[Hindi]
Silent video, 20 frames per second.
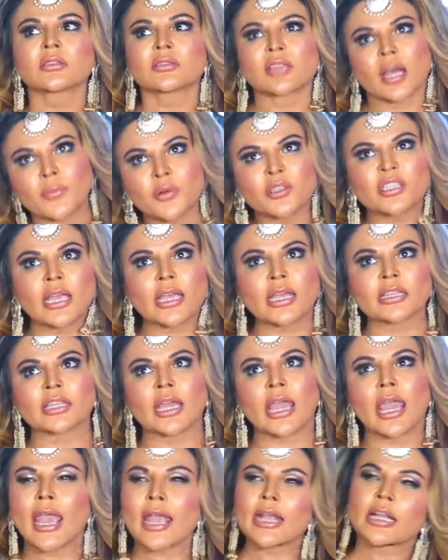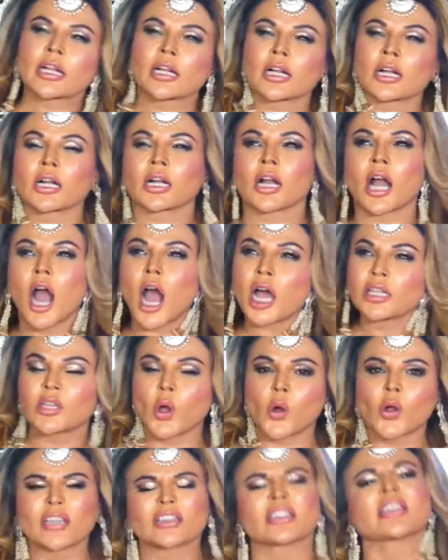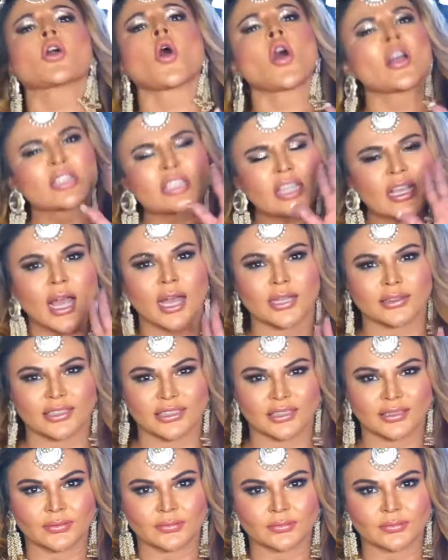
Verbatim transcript: सब मुझे कहते एक हद हो गई थी तो कौन सी हद